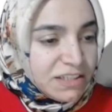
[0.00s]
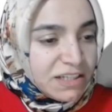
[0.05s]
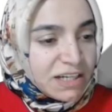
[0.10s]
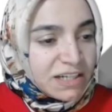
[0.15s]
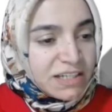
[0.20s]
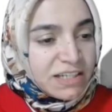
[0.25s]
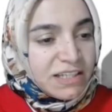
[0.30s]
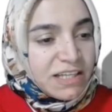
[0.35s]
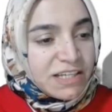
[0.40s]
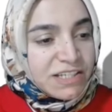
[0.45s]

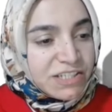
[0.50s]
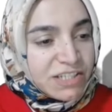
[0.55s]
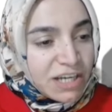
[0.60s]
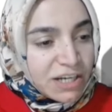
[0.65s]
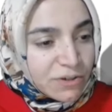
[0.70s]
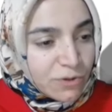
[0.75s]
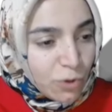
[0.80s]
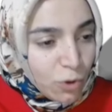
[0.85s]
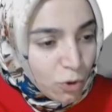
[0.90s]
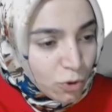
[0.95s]

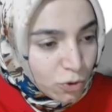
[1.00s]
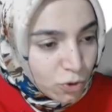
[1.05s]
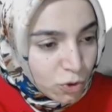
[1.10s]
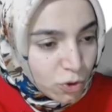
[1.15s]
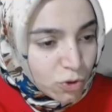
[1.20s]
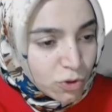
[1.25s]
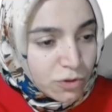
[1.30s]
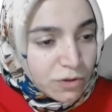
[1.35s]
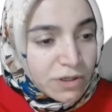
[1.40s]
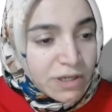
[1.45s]
arkadaşlar
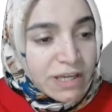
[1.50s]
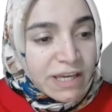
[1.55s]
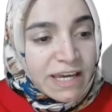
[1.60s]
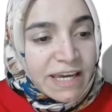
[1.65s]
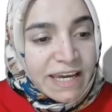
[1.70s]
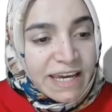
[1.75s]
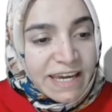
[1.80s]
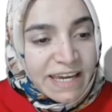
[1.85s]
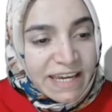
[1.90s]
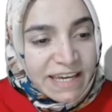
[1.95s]
korku,
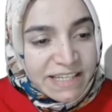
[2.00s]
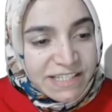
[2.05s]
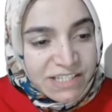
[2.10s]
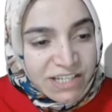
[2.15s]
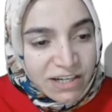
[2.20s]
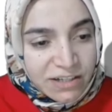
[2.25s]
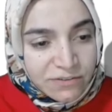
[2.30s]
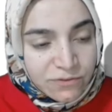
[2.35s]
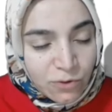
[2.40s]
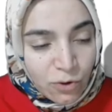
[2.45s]

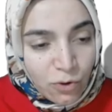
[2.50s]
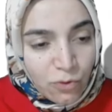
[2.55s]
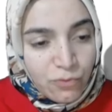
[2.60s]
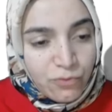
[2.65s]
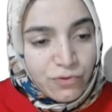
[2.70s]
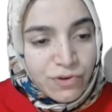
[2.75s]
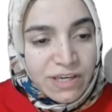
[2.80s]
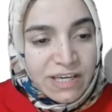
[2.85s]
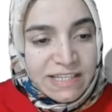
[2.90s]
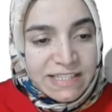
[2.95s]
heyecan,
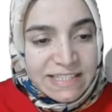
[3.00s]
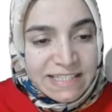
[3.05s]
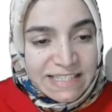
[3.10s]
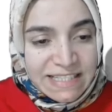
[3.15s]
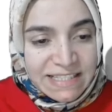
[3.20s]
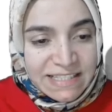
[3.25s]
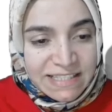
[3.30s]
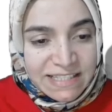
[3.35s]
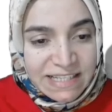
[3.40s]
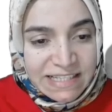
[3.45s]
öfke,
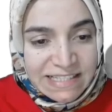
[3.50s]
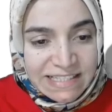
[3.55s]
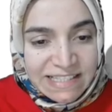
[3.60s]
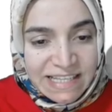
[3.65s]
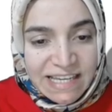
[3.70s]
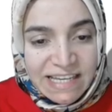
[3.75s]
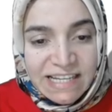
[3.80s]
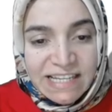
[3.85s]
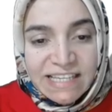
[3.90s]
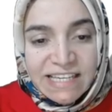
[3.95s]
stres,
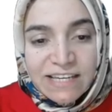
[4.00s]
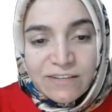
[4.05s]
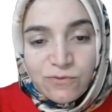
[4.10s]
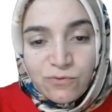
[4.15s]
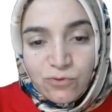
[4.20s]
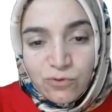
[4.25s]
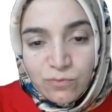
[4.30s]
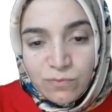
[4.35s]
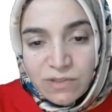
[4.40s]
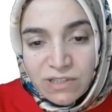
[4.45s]
tehlike
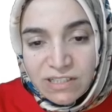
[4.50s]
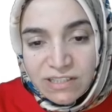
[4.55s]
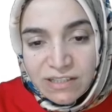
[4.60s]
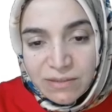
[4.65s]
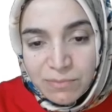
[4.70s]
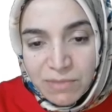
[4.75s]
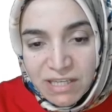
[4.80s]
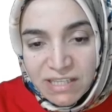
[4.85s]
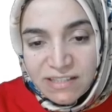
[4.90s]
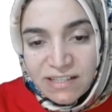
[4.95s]
durumlarında
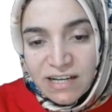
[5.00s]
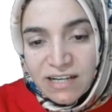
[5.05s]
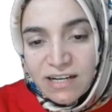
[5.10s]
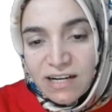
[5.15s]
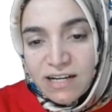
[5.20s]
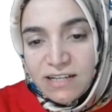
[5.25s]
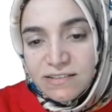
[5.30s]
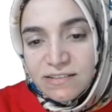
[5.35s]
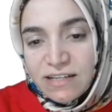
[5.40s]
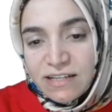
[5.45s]
miktarı
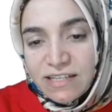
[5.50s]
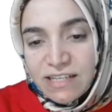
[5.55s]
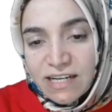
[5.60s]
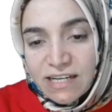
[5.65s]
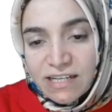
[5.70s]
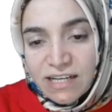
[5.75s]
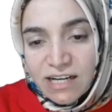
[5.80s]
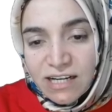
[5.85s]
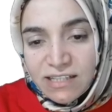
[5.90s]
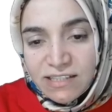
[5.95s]
artar.
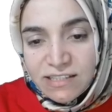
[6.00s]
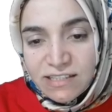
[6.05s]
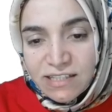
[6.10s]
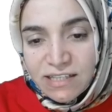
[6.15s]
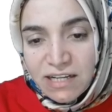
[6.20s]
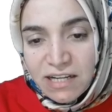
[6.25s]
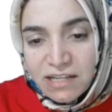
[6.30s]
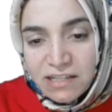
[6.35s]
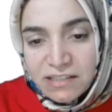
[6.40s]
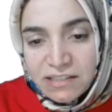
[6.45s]
Yani
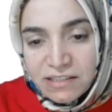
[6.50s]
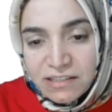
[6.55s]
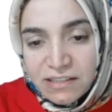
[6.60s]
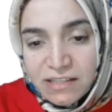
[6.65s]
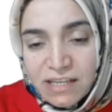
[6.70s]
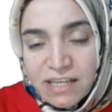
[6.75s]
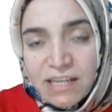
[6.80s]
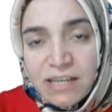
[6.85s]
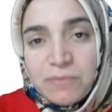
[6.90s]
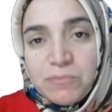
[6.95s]
adrenalinin
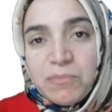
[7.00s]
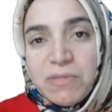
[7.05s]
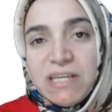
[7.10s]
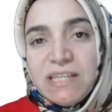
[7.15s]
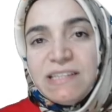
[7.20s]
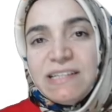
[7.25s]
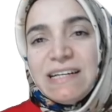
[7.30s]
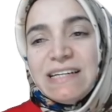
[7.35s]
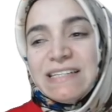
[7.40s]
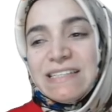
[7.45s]

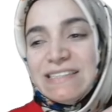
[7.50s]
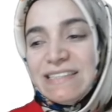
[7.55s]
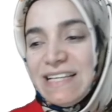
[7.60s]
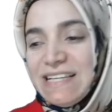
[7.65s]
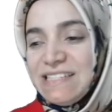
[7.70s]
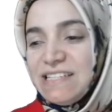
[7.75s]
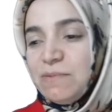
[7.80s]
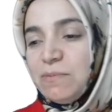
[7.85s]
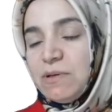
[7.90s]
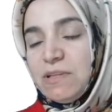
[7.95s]
miktarı ne
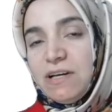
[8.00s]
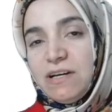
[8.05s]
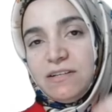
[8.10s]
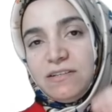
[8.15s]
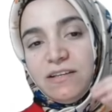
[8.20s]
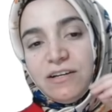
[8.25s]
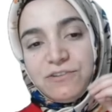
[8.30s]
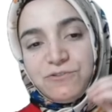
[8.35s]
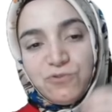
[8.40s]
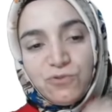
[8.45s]
zaman
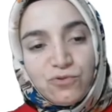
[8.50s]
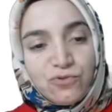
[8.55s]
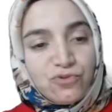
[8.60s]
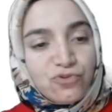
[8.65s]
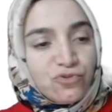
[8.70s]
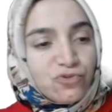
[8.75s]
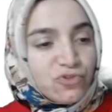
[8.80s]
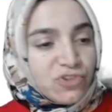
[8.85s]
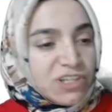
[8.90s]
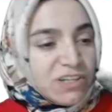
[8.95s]
artar
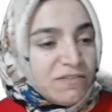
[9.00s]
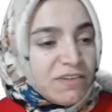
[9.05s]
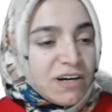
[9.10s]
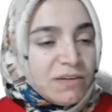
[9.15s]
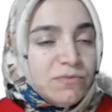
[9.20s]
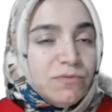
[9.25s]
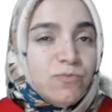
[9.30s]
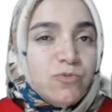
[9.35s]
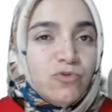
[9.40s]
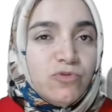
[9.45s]
sorusunun
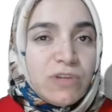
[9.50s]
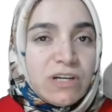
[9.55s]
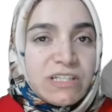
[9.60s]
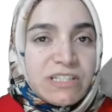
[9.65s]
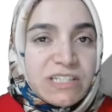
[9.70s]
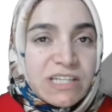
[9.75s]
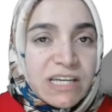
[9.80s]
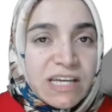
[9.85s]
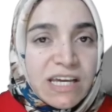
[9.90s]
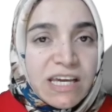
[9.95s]
cevabı
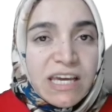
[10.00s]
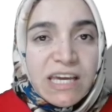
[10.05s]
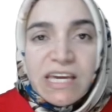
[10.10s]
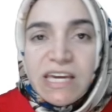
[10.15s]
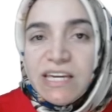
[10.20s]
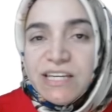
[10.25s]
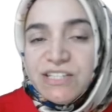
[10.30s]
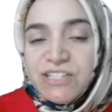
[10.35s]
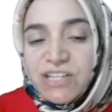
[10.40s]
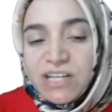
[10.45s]
bunlar.
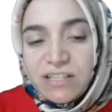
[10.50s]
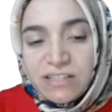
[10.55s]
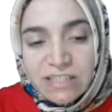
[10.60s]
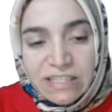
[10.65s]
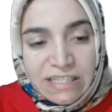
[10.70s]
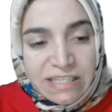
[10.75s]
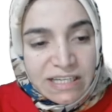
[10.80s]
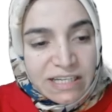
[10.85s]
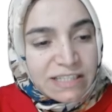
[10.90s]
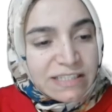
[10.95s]

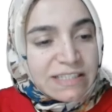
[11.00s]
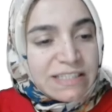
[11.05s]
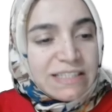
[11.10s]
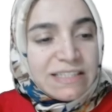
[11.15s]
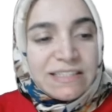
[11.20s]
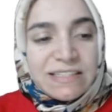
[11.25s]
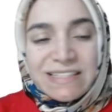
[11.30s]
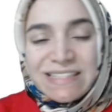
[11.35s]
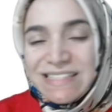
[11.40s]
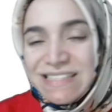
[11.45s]
Heyecanlıyken,
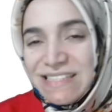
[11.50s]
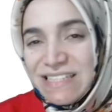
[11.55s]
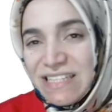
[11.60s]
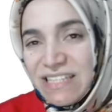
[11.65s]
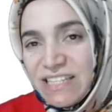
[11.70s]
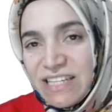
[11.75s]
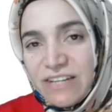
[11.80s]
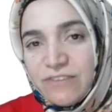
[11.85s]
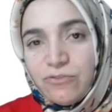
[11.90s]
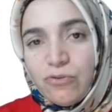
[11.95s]

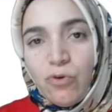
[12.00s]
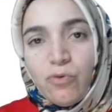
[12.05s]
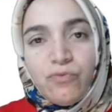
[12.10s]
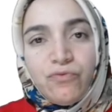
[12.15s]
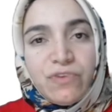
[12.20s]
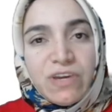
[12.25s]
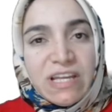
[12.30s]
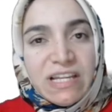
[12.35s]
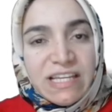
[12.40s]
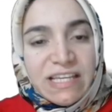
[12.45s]
stresliyken,
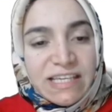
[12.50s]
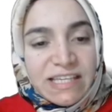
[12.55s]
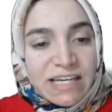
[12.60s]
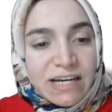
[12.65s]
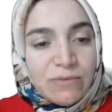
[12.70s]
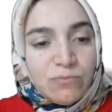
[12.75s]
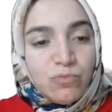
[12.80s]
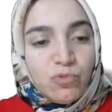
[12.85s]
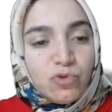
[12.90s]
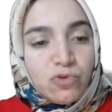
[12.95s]

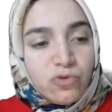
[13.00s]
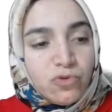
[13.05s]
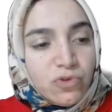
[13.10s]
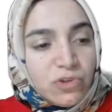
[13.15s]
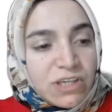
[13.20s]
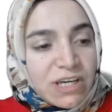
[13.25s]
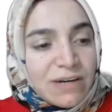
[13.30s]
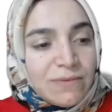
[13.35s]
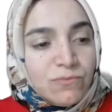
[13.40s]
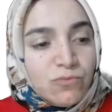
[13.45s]
öfkeliyken,
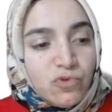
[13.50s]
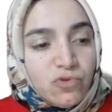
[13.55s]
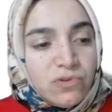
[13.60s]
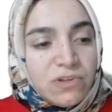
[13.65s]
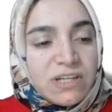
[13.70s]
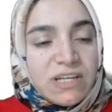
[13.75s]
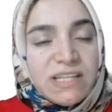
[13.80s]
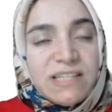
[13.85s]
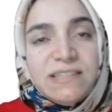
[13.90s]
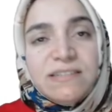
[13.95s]
mutluyken
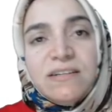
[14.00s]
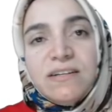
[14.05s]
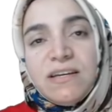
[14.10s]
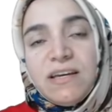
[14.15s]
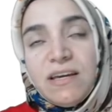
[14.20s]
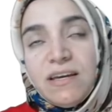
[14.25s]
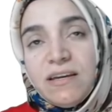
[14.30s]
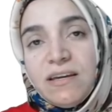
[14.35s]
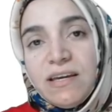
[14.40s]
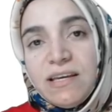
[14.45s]
bunlar et,
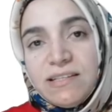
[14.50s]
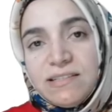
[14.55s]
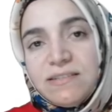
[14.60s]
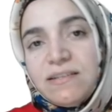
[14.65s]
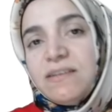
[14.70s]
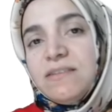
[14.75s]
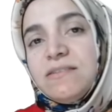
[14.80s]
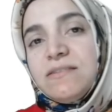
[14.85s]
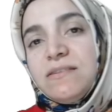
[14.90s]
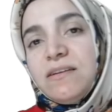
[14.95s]
e,
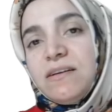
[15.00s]
esnasında